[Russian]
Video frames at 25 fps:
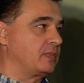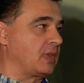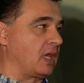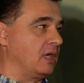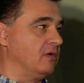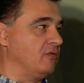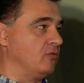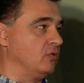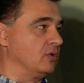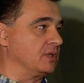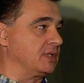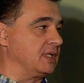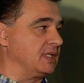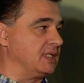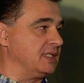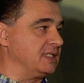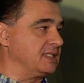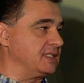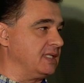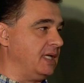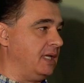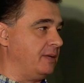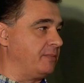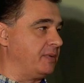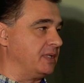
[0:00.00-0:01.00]
Вот, эта
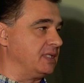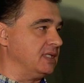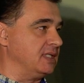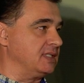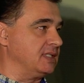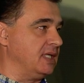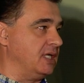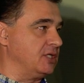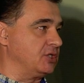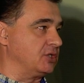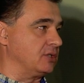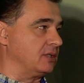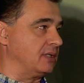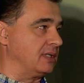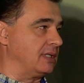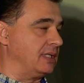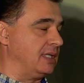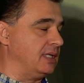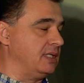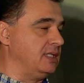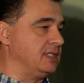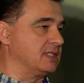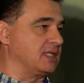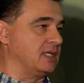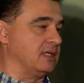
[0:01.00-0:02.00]
сталь предназначена для
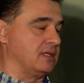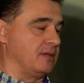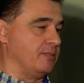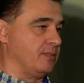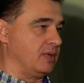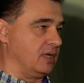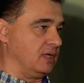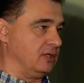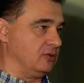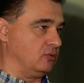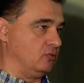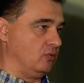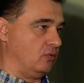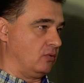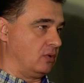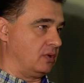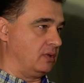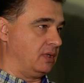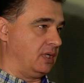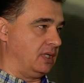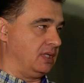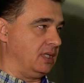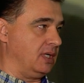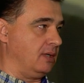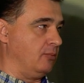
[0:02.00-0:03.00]
низких температур,
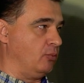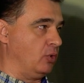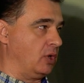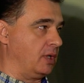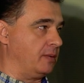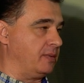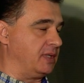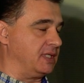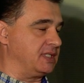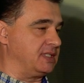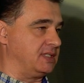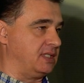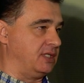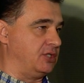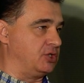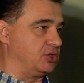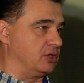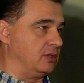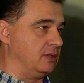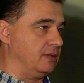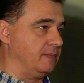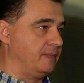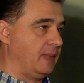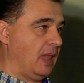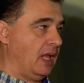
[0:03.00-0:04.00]
она более
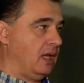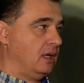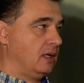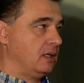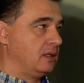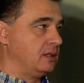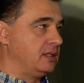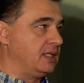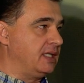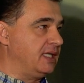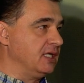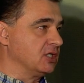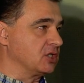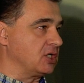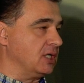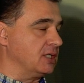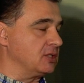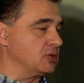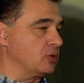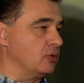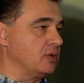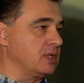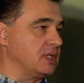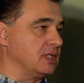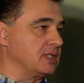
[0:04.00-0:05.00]
пластична. Никаких
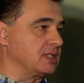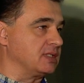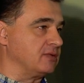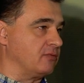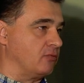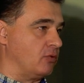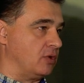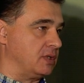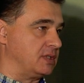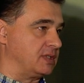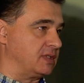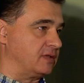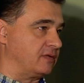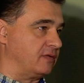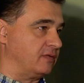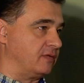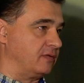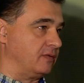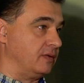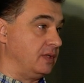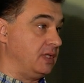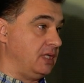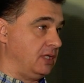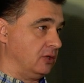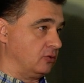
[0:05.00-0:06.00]
жаростойких свойств
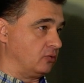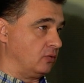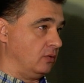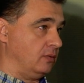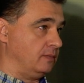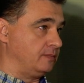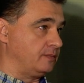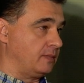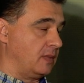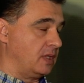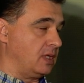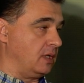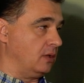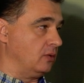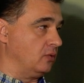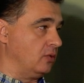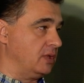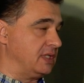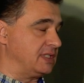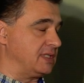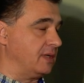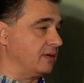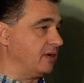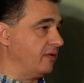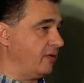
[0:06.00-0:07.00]
нету. Я, но
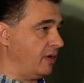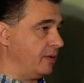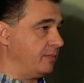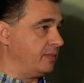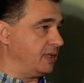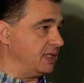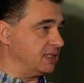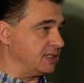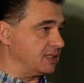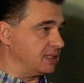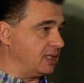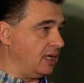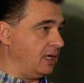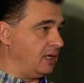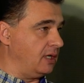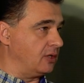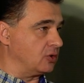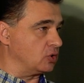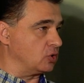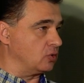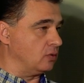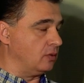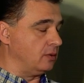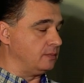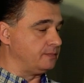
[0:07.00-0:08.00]
если говорим про стали,
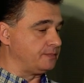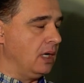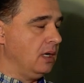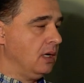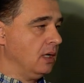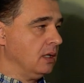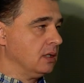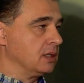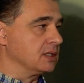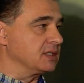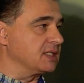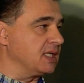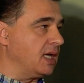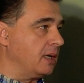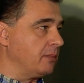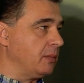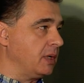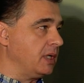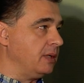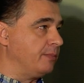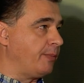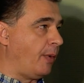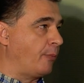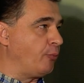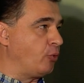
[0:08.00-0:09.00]
что
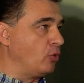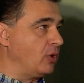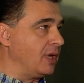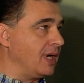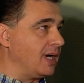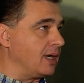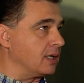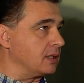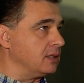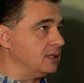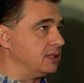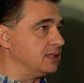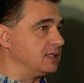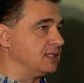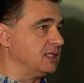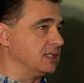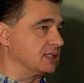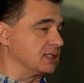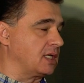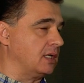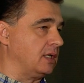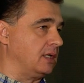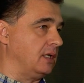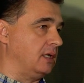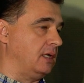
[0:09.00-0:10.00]
самый популярный из
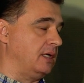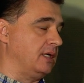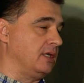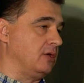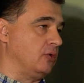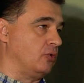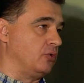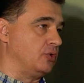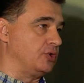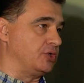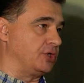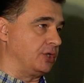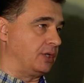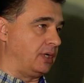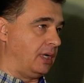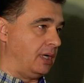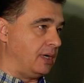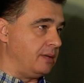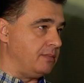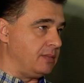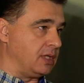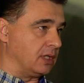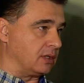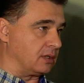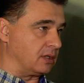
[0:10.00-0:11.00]
нескольких лигирующих
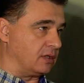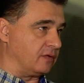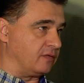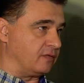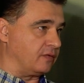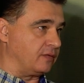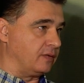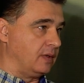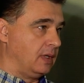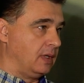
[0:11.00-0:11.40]
элементов,